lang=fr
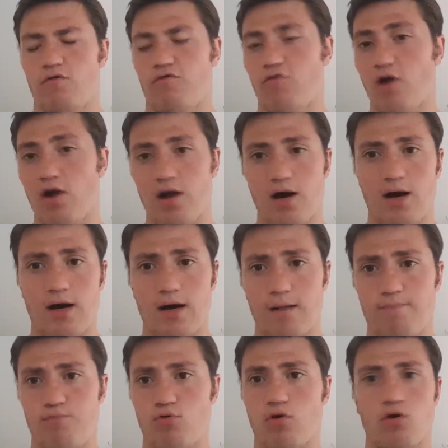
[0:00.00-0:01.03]

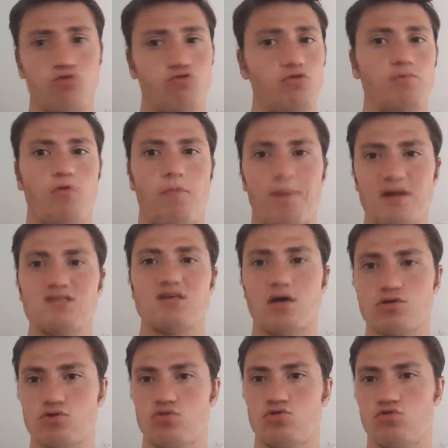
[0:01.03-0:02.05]
Voilà. ensuite, pour
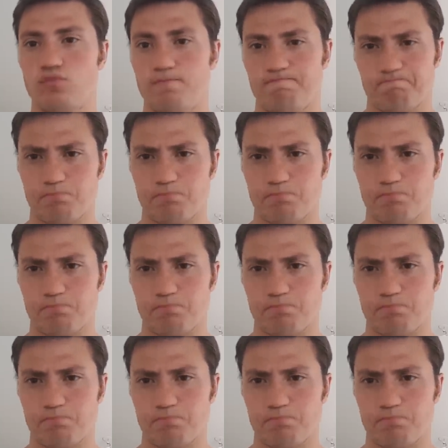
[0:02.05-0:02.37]
partir à The Q.